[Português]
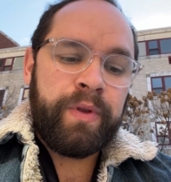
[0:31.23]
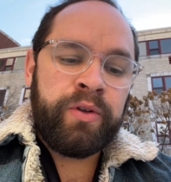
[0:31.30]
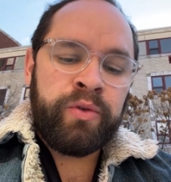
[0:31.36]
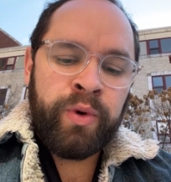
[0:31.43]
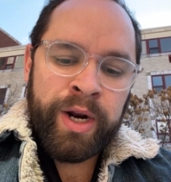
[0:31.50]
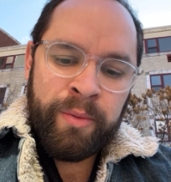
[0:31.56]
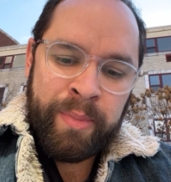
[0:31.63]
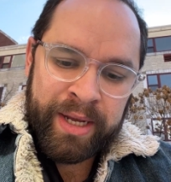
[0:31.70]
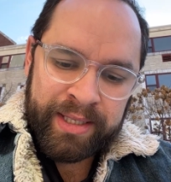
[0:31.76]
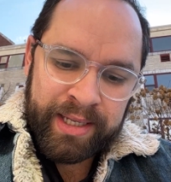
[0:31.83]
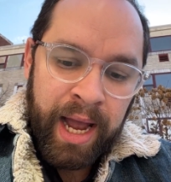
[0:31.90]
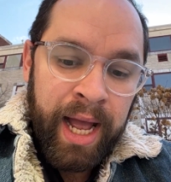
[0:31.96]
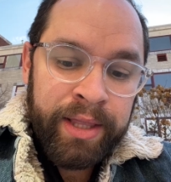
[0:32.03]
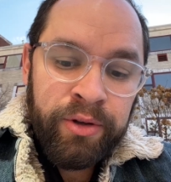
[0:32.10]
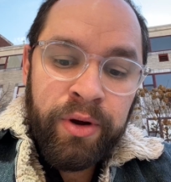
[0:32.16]
no ano
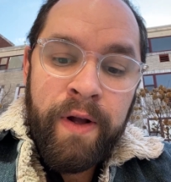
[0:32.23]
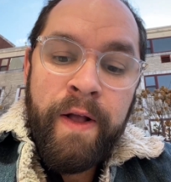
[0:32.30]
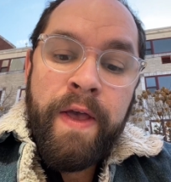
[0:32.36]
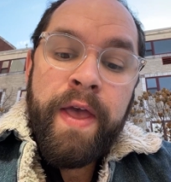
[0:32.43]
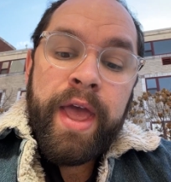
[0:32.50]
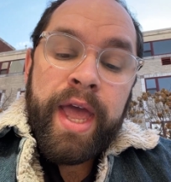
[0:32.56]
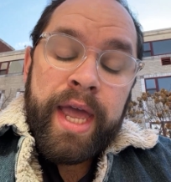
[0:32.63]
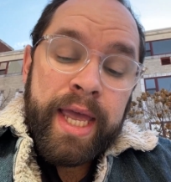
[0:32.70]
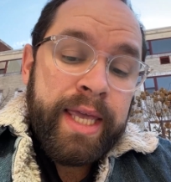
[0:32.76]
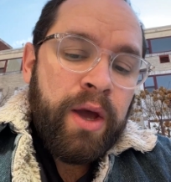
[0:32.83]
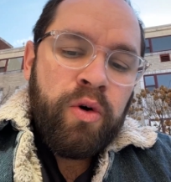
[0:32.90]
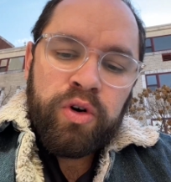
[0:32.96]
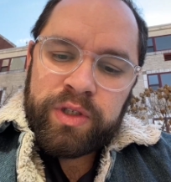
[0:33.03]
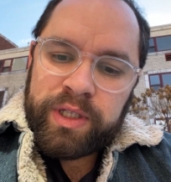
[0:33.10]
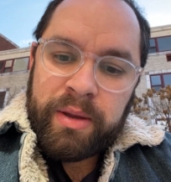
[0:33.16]
passado, e
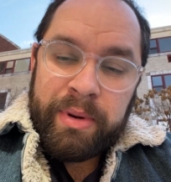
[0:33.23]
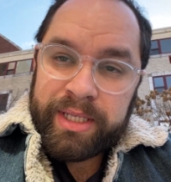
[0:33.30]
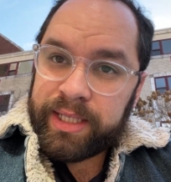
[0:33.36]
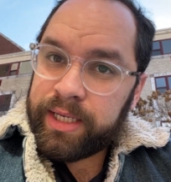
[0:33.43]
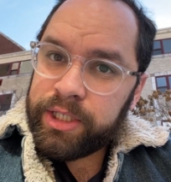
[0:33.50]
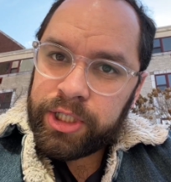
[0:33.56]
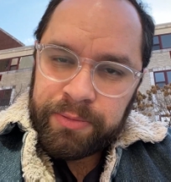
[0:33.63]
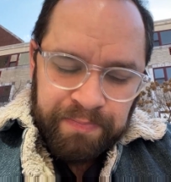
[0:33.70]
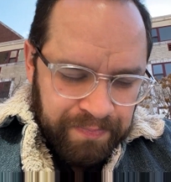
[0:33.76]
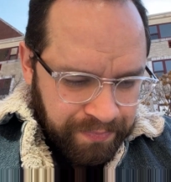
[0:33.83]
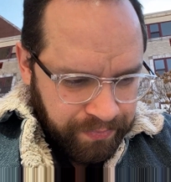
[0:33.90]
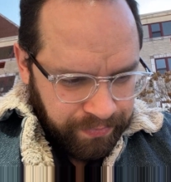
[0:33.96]
que eu gostei bastante.